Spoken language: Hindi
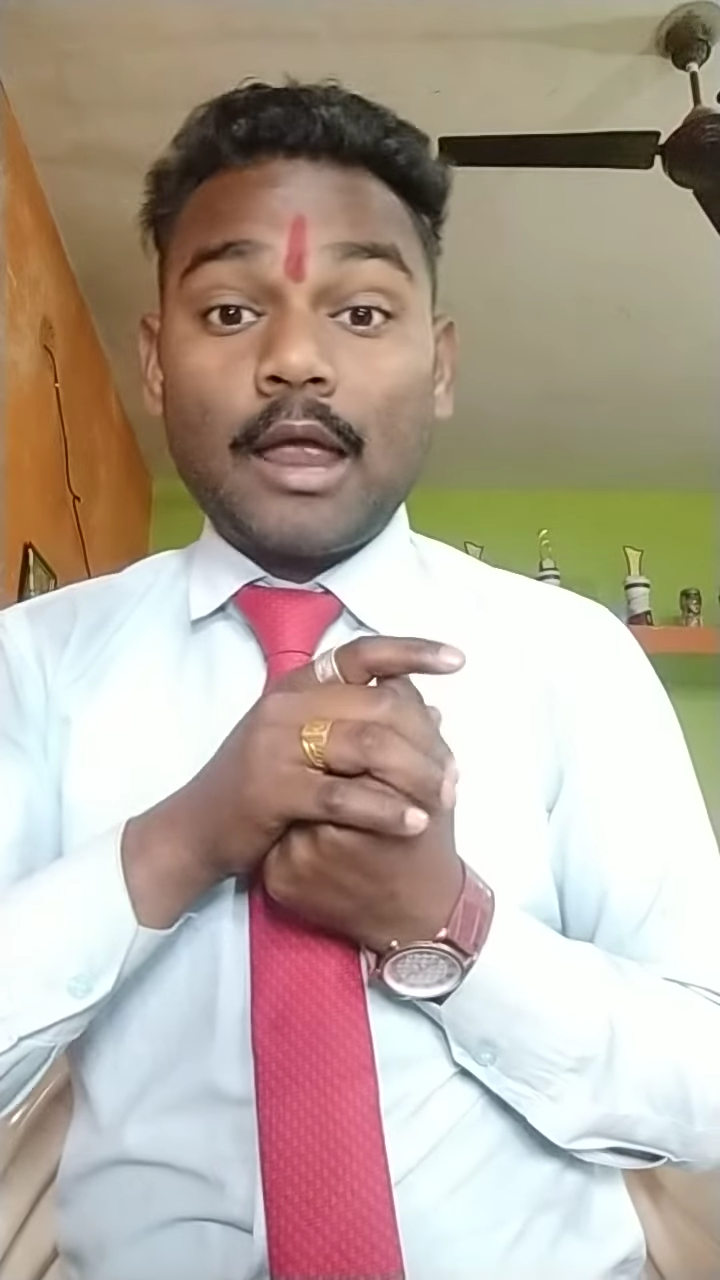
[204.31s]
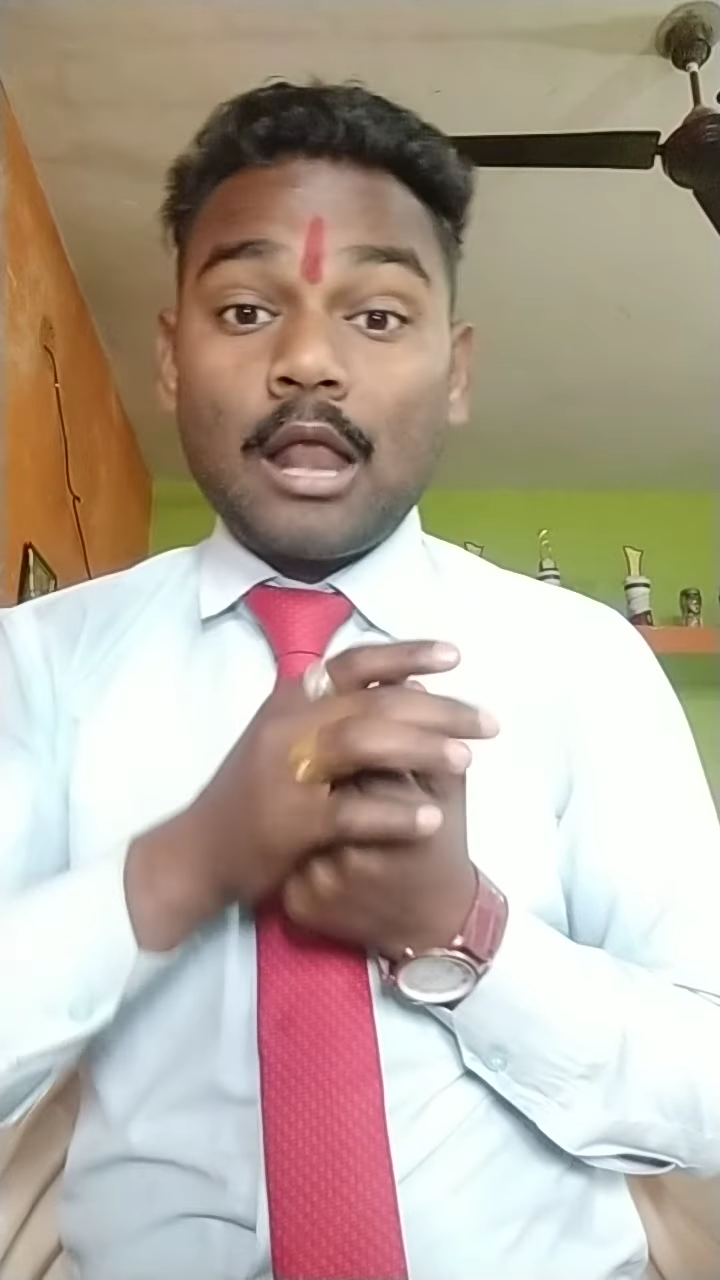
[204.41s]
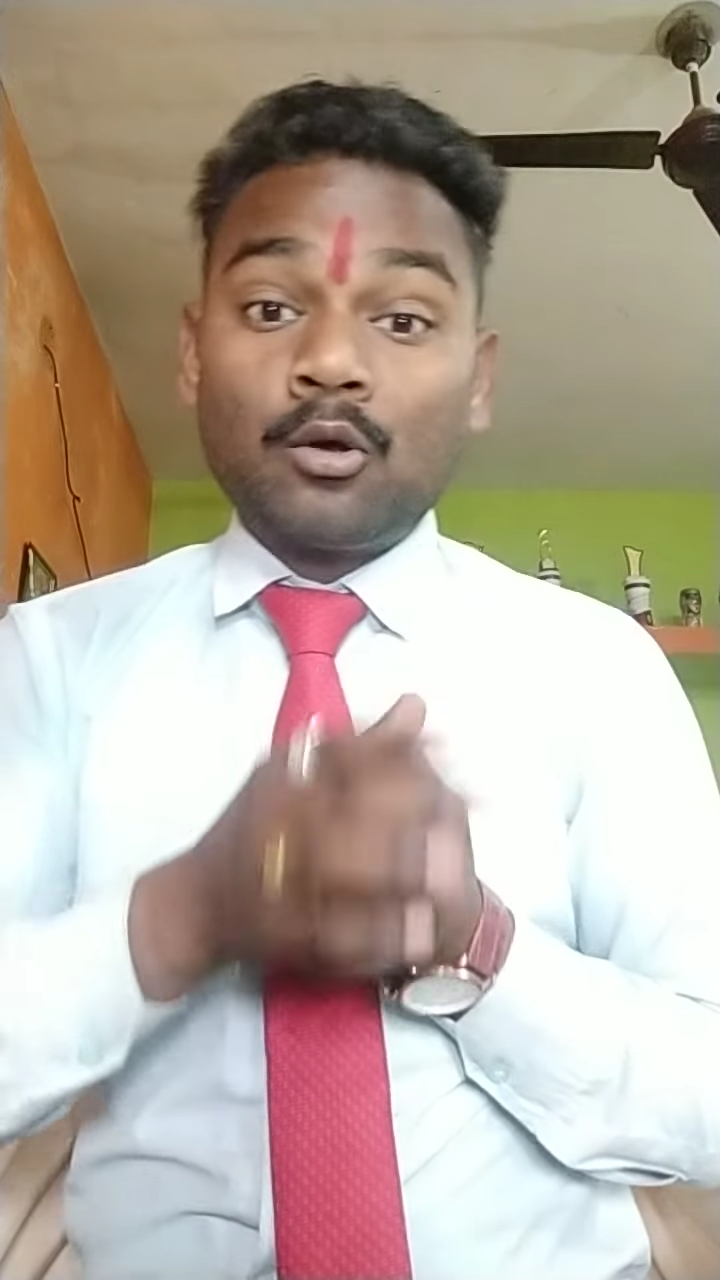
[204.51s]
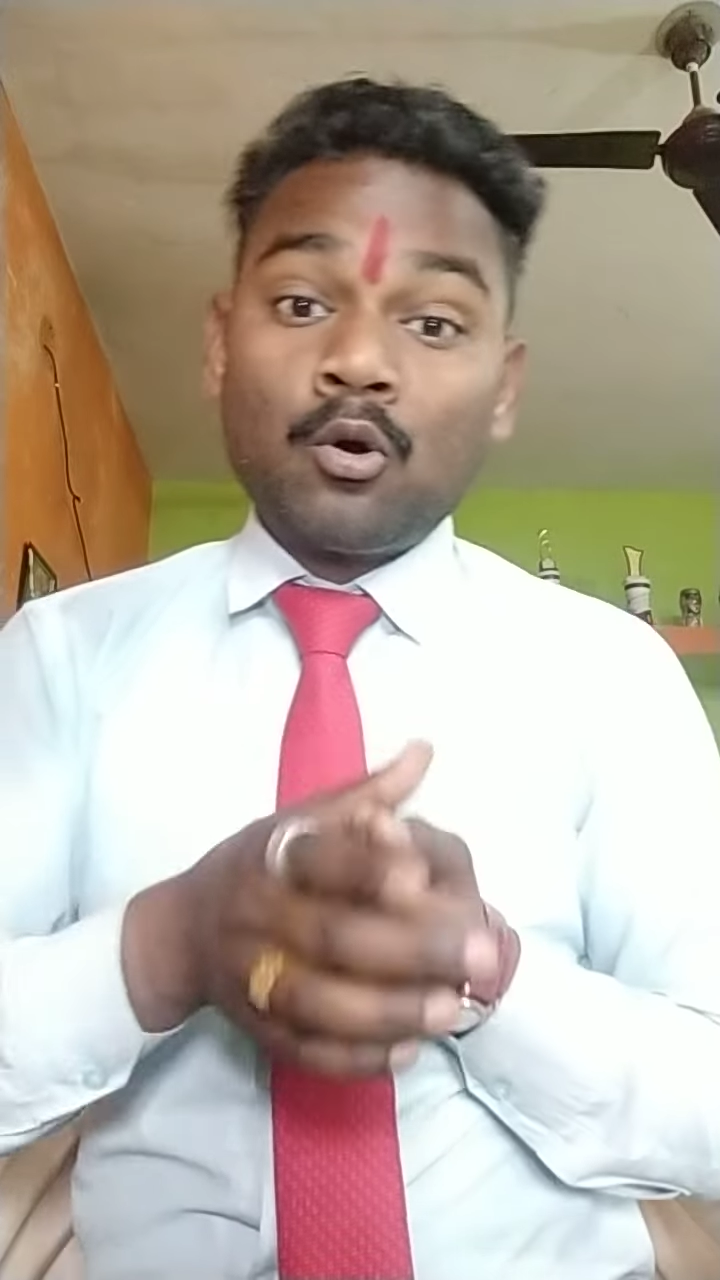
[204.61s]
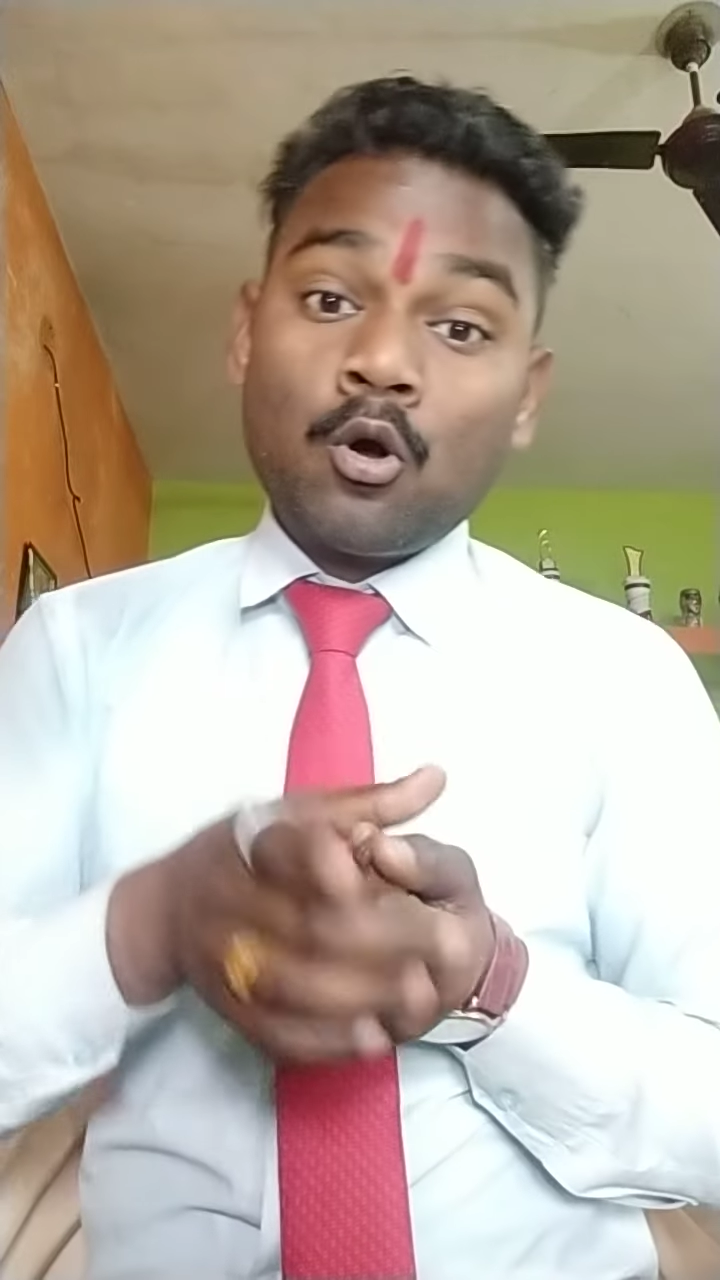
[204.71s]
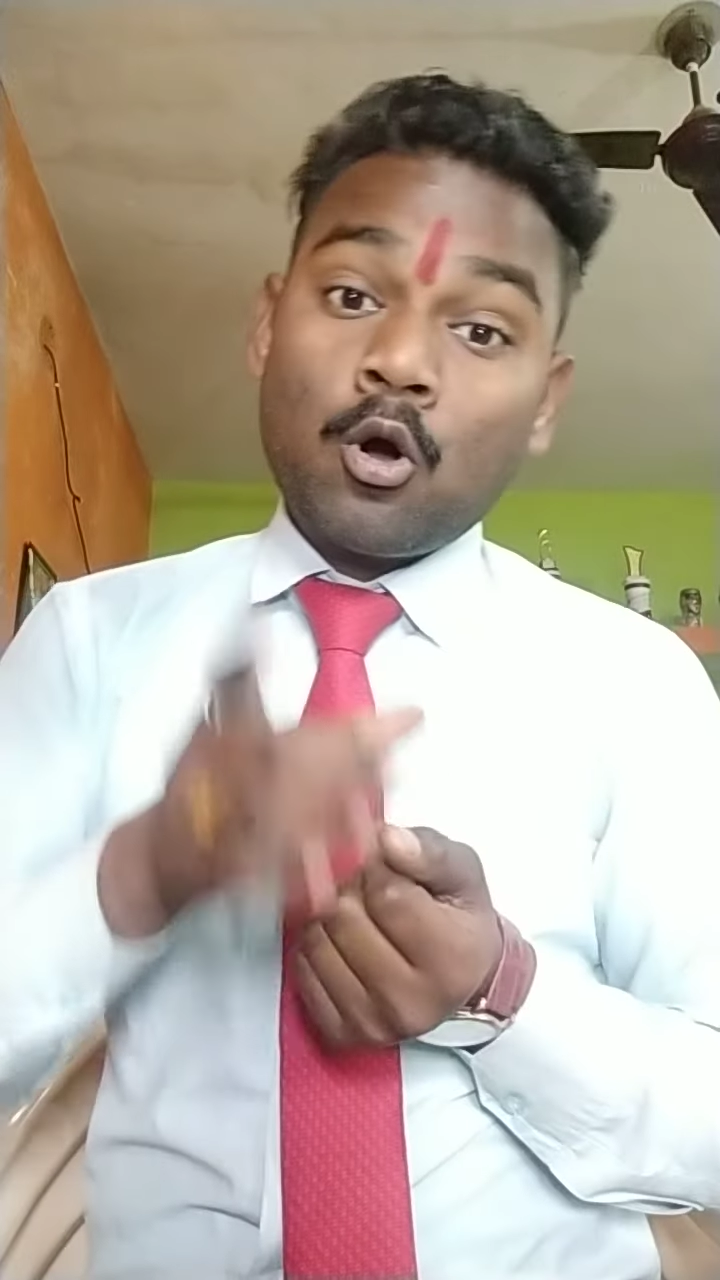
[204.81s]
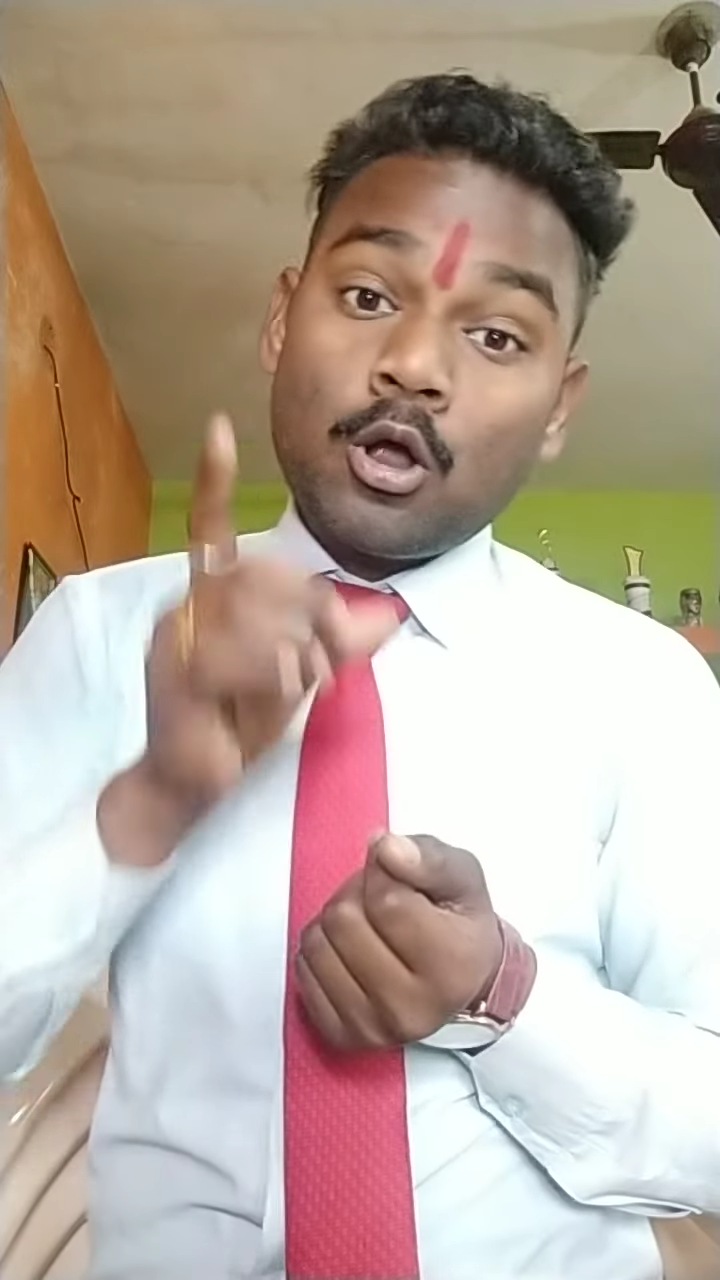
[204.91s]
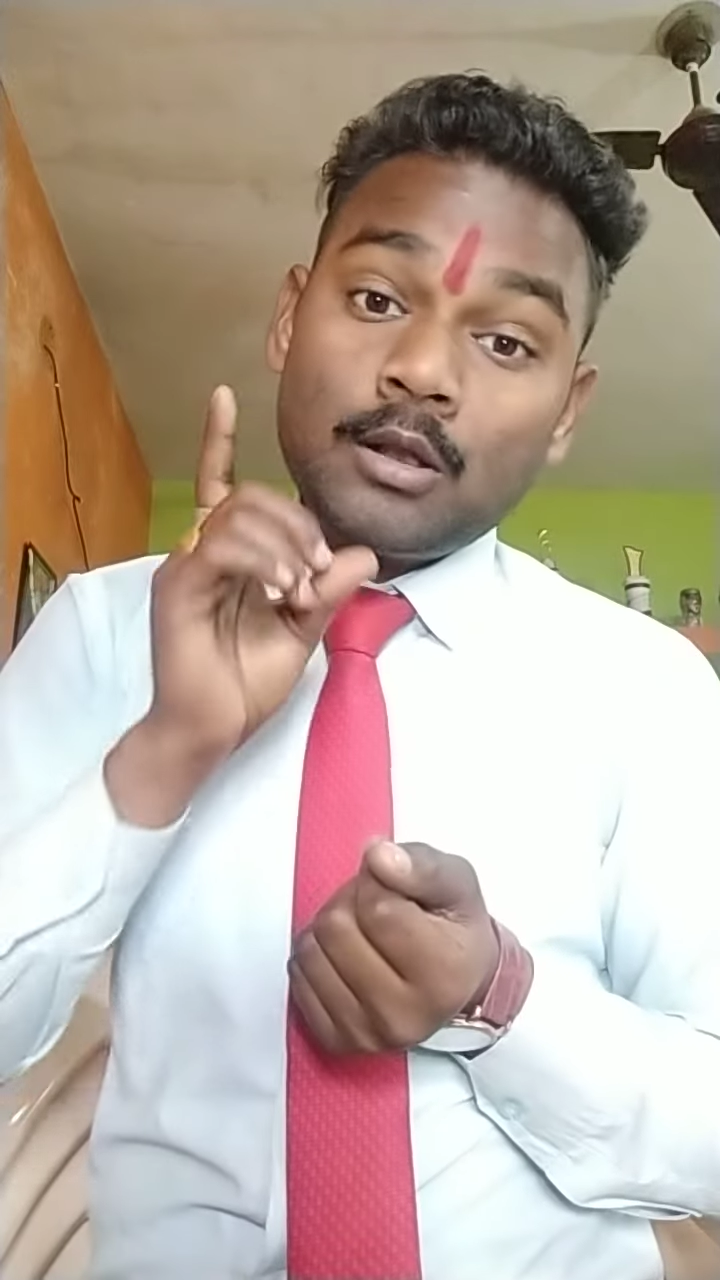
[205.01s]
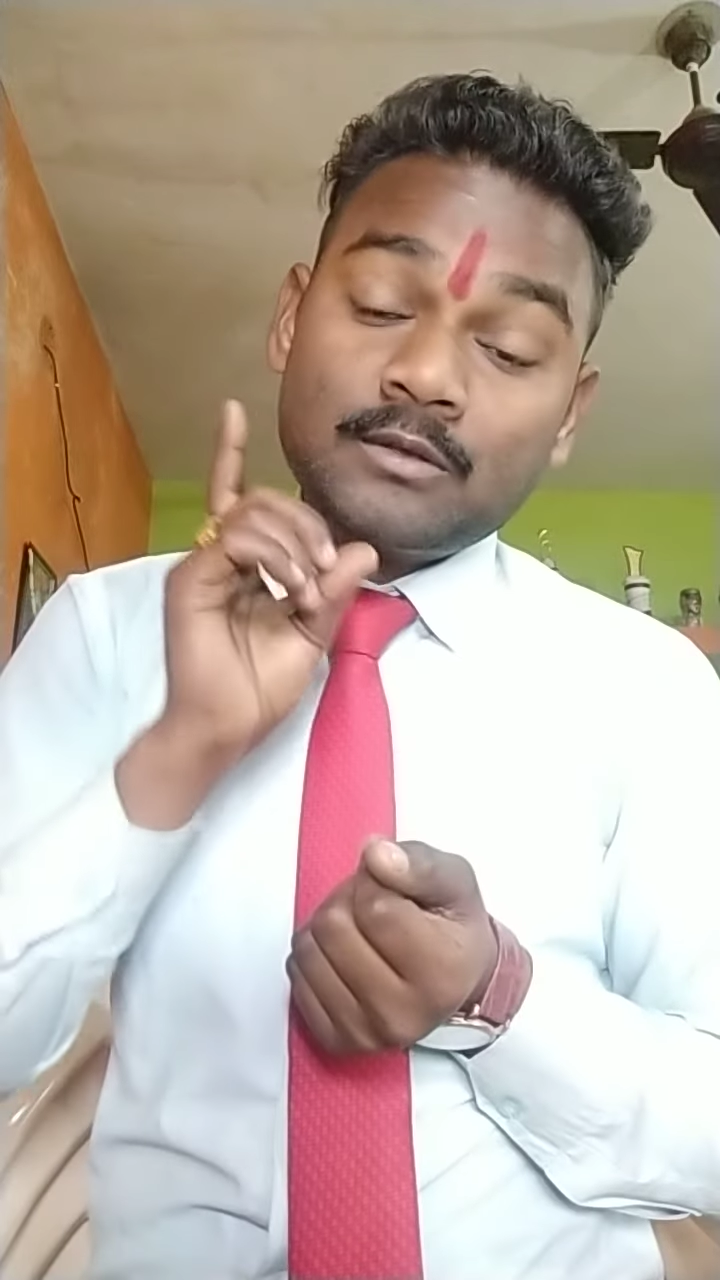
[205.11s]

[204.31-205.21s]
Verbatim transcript: अल्कोहल